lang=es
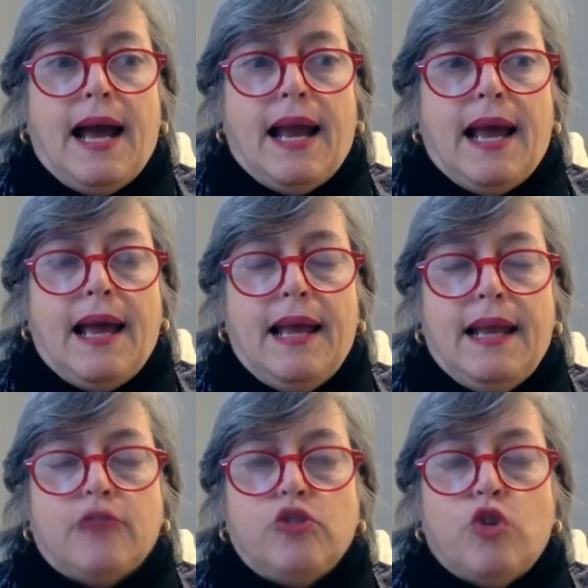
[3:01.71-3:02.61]
las
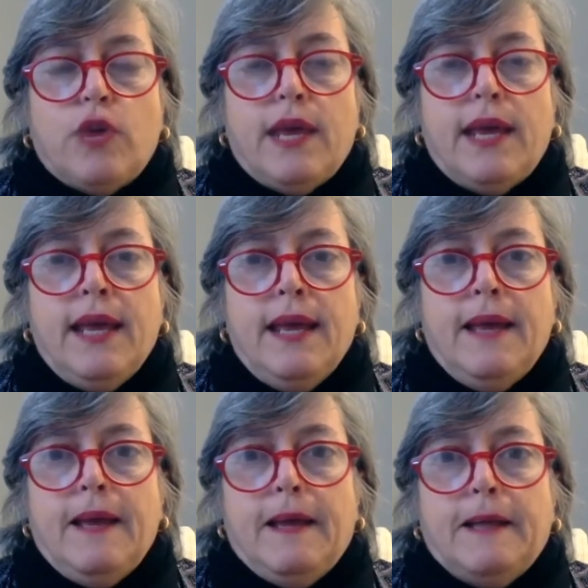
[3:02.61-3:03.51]
elecciones
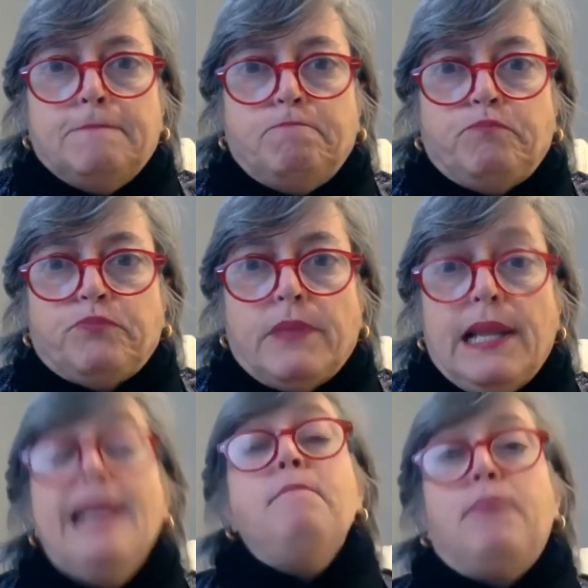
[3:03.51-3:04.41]
eh,
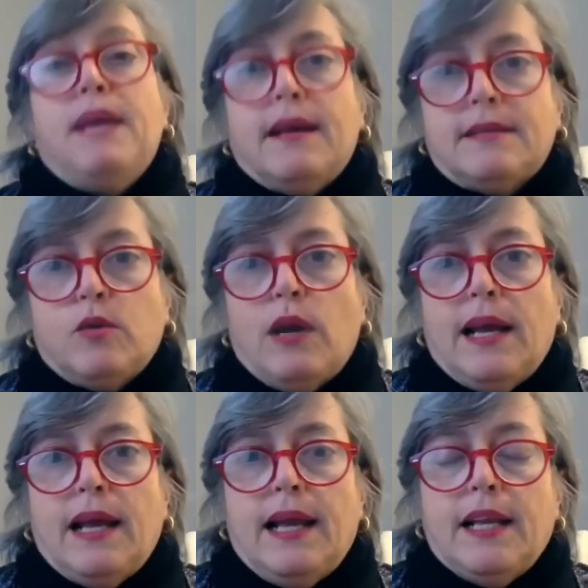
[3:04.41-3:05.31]
limpias o a
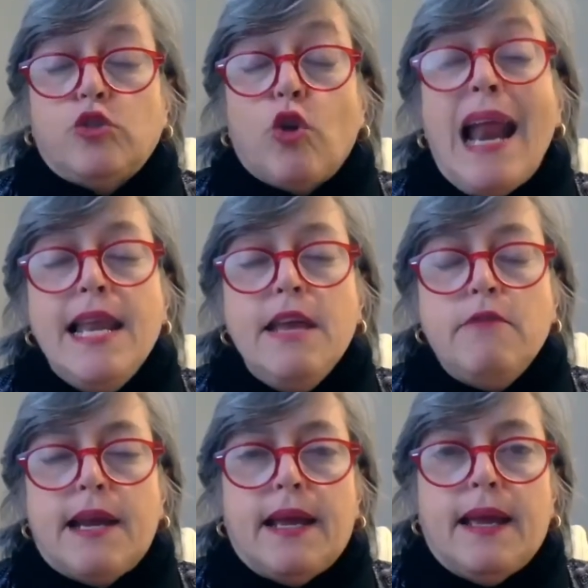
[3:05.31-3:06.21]
las elecciones
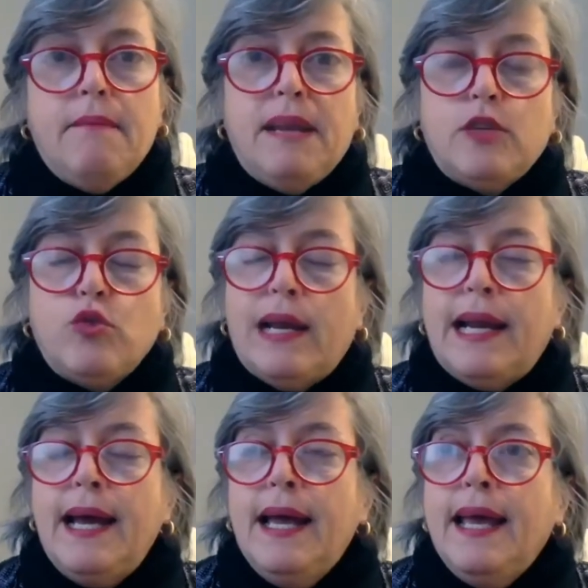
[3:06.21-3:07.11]
libres en
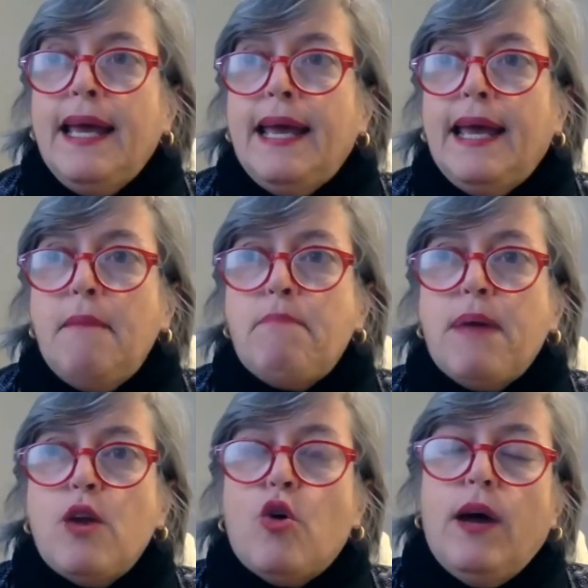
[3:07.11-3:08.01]
Venezuela, eh,
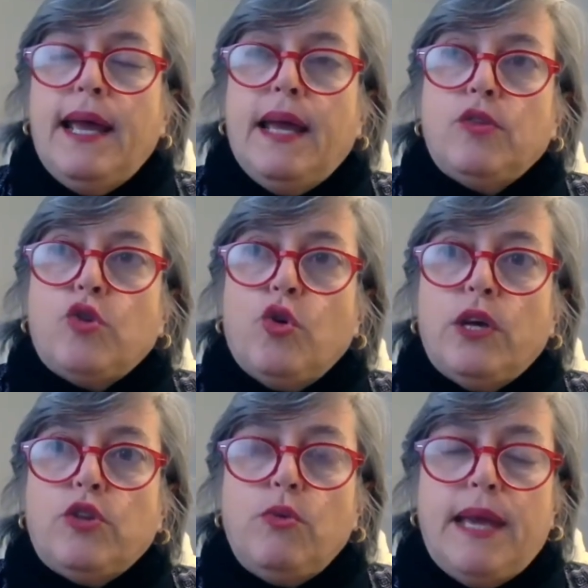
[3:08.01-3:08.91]
pero eh, todo
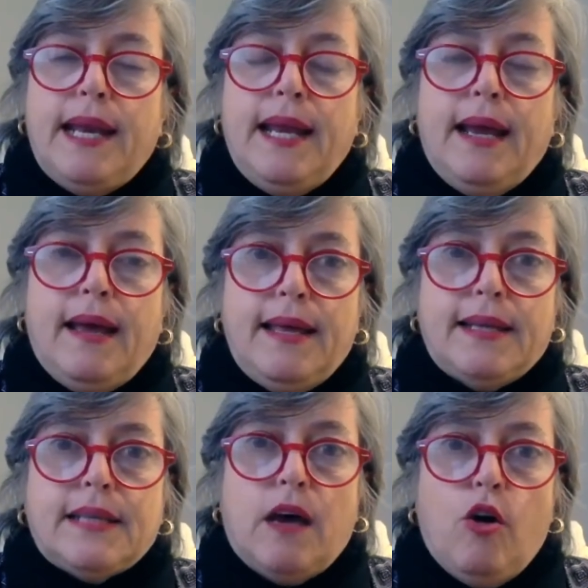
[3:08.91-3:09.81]
esto viene
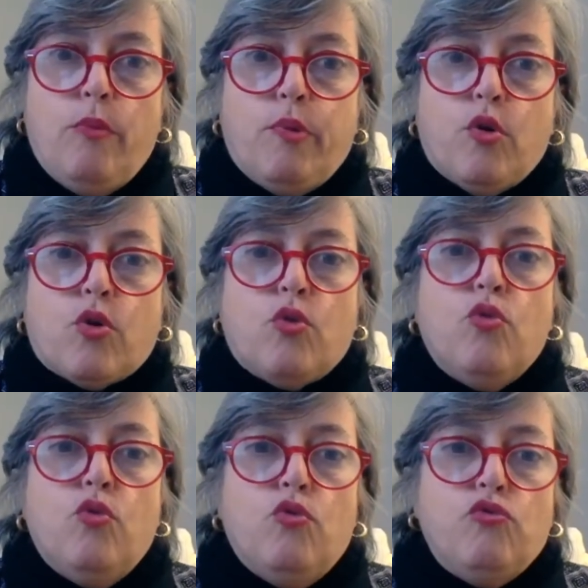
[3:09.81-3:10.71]
aderezado por
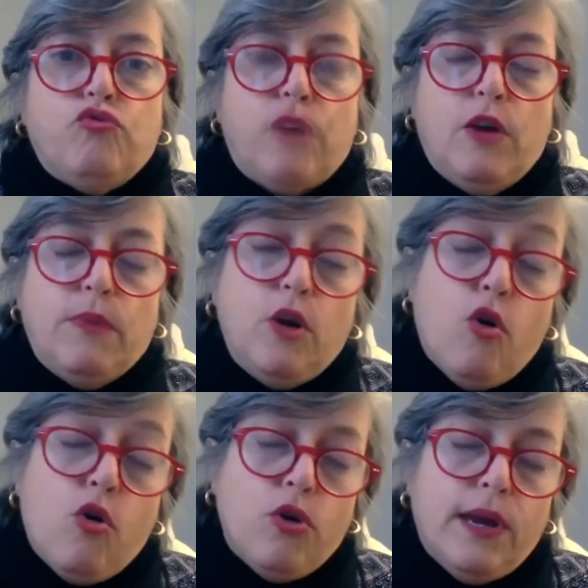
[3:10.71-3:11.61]
un
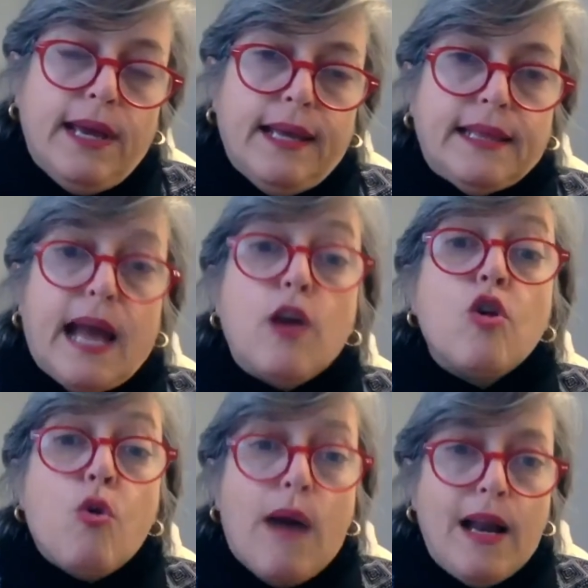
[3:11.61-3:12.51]
fenómeno eh, tan
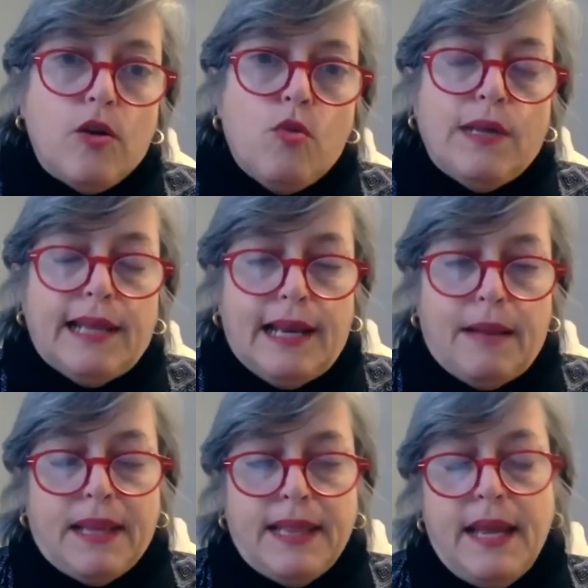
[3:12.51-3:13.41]
global como el de
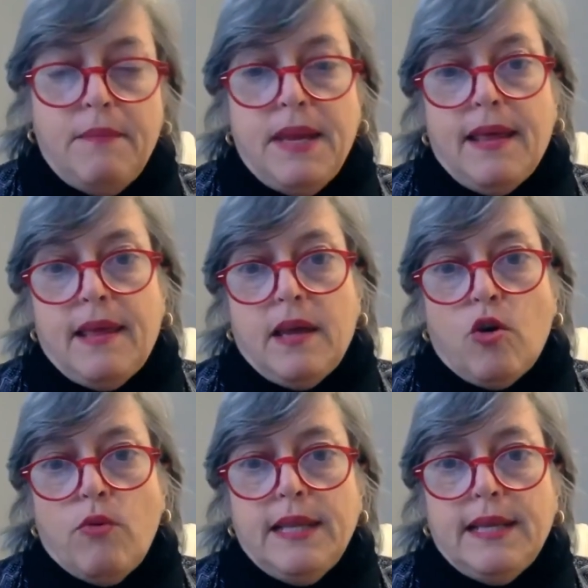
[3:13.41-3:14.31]
la pandemia de
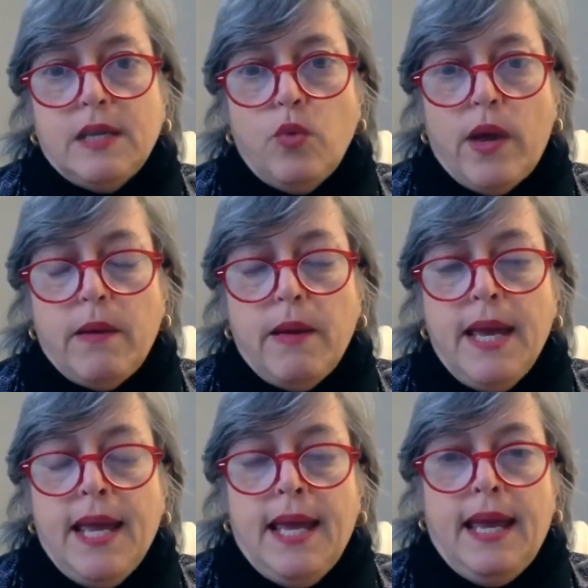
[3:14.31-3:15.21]
COVID-19,
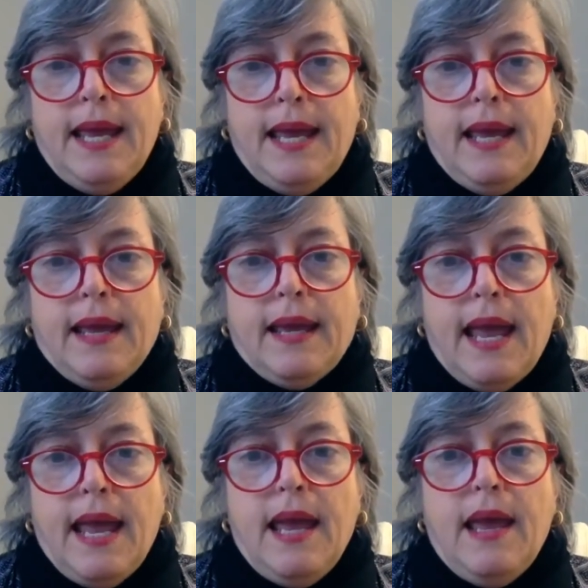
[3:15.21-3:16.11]

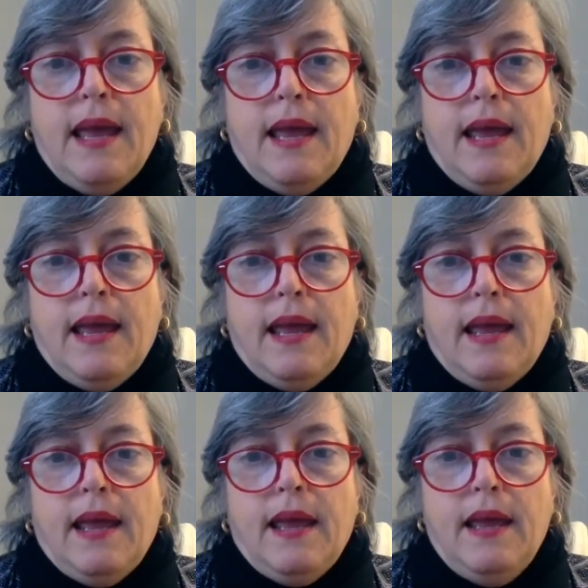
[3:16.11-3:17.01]

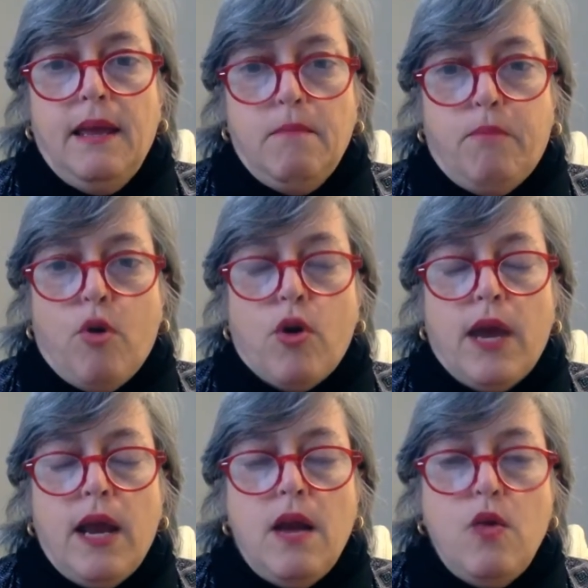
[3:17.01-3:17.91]
que
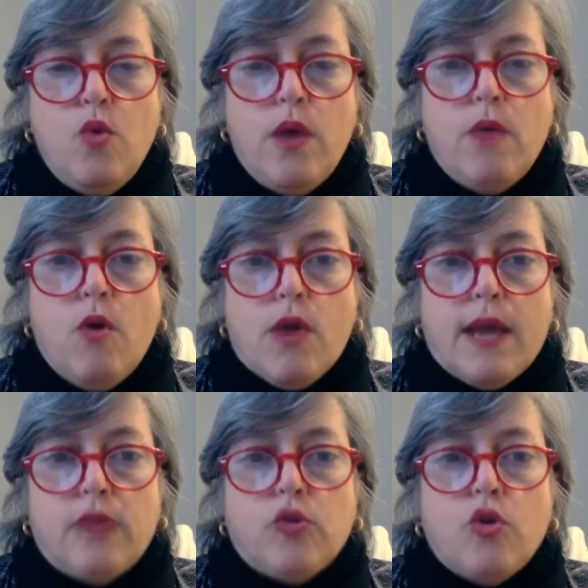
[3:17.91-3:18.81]
impone nuevos
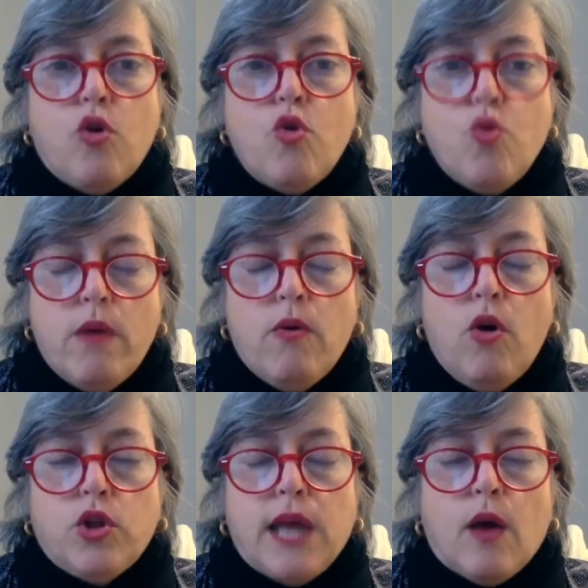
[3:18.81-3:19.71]
retos,
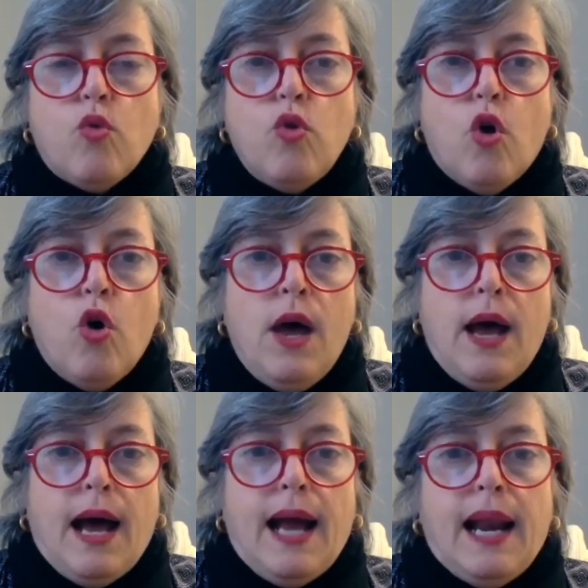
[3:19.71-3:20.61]
nuevos obstáculos
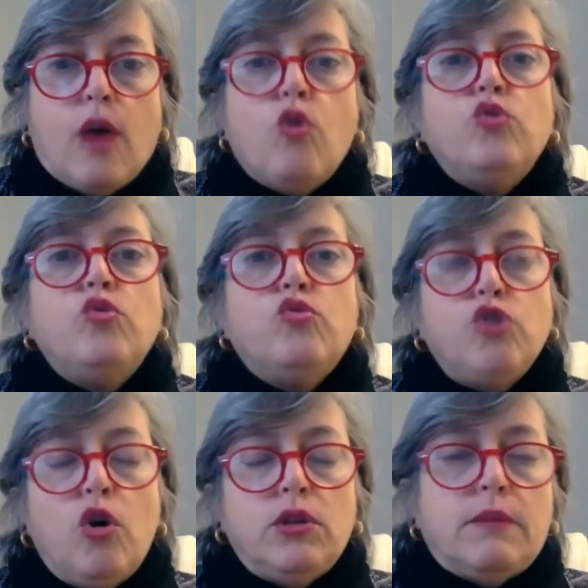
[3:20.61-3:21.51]
a la
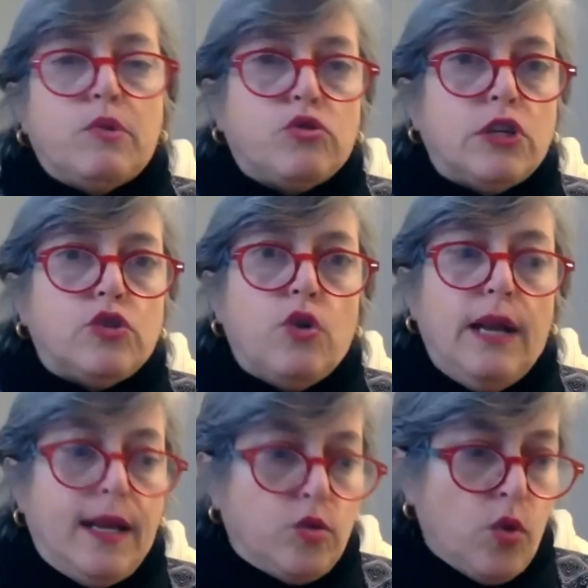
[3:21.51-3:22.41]
conducción de procesos
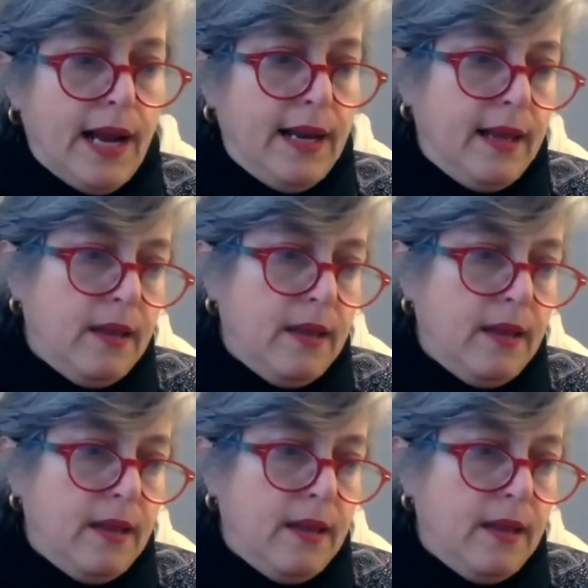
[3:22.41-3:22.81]
electorales.